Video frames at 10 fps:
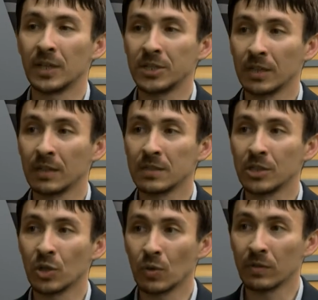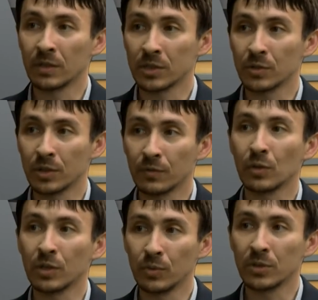площадок для стажировок для наших студентов
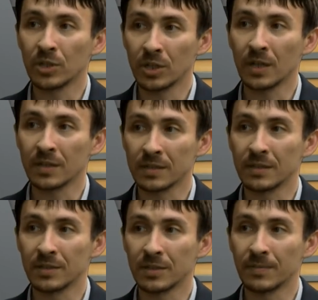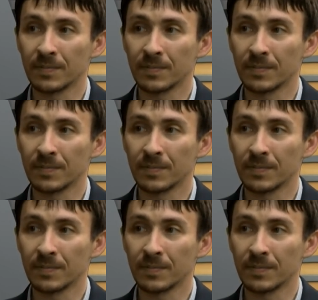только будет расширяться, конечно.